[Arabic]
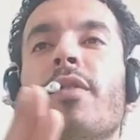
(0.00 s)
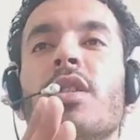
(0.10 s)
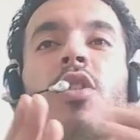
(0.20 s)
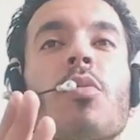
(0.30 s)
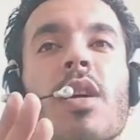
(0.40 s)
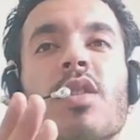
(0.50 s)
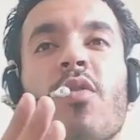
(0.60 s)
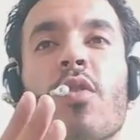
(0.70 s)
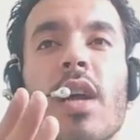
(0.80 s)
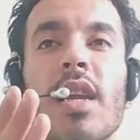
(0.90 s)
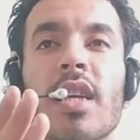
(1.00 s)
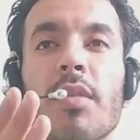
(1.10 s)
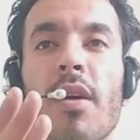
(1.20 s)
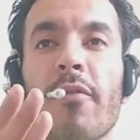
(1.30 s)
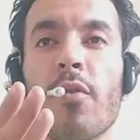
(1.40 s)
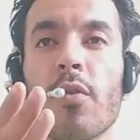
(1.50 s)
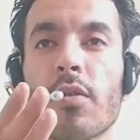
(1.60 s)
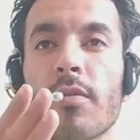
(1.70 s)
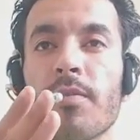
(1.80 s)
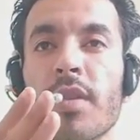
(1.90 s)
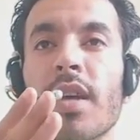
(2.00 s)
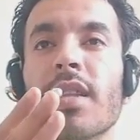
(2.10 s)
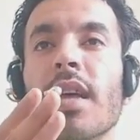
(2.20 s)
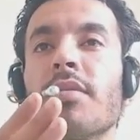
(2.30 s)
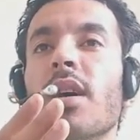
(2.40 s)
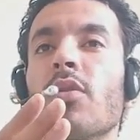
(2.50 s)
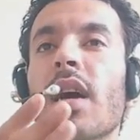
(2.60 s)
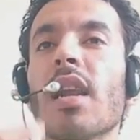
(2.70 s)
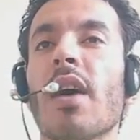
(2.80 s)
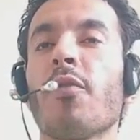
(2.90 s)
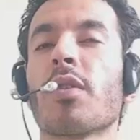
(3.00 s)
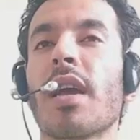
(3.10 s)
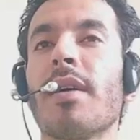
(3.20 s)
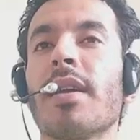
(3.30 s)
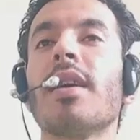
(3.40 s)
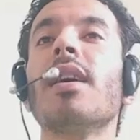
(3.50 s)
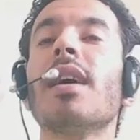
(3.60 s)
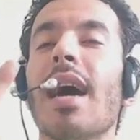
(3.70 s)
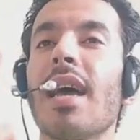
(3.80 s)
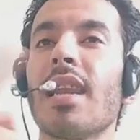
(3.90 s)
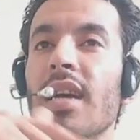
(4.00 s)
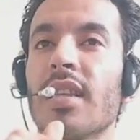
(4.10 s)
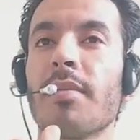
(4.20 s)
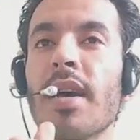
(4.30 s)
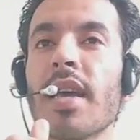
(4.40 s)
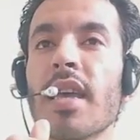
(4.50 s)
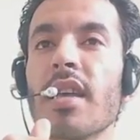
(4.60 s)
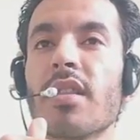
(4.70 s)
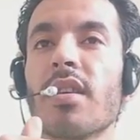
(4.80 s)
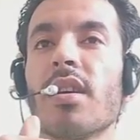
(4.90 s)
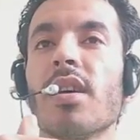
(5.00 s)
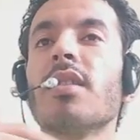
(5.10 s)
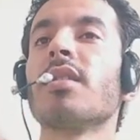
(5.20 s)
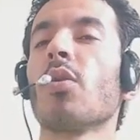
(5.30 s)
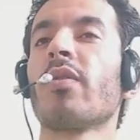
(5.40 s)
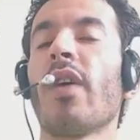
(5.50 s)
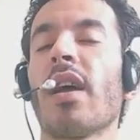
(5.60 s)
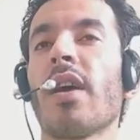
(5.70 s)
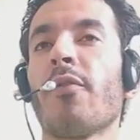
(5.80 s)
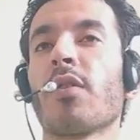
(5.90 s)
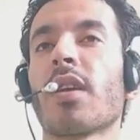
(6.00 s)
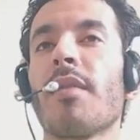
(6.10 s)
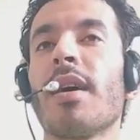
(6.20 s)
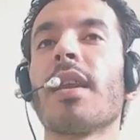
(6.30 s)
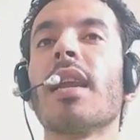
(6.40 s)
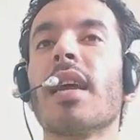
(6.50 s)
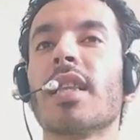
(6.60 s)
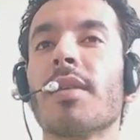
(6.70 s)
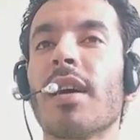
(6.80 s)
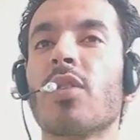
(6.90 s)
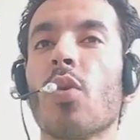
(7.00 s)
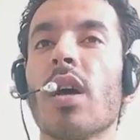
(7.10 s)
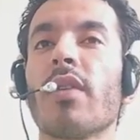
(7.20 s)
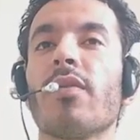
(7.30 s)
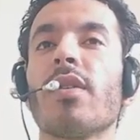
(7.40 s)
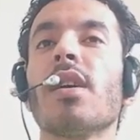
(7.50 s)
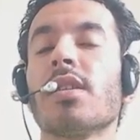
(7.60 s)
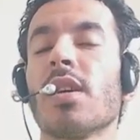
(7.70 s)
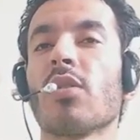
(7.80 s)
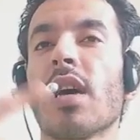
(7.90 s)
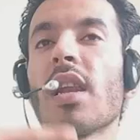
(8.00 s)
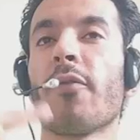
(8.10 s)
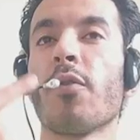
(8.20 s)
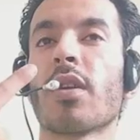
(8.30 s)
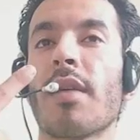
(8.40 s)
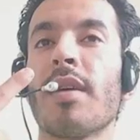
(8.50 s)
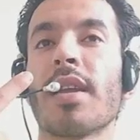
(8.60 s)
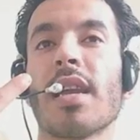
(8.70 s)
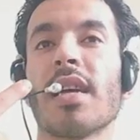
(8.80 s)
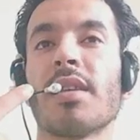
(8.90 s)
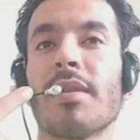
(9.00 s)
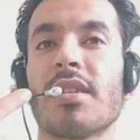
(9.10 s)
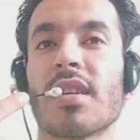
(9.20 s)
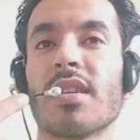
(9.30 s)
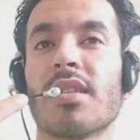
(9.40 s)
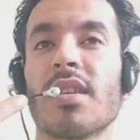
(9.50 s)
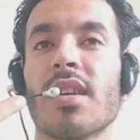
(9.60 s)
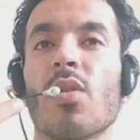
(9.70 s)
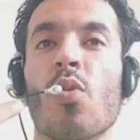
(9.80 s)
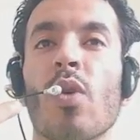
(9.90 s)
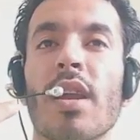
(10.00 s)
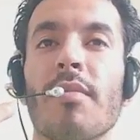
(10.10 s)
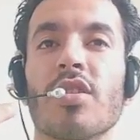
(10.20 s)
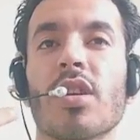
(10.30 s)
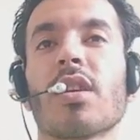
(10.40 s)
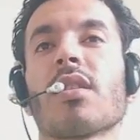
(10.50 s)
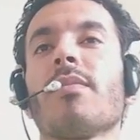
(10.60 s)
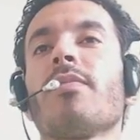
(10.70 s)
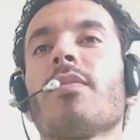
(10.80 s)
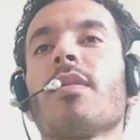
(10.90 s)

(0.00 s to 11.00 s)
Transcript: 4 ف0 بلس 4 قال لي هتبقى 4 طب زود عليها 4 كمان قال لي هتبقى 8 زود عليها 4 كمان قال لي هتبقى 12 زود عليها 4 كمان قال لي هتبقى 16 وانا ماشي كده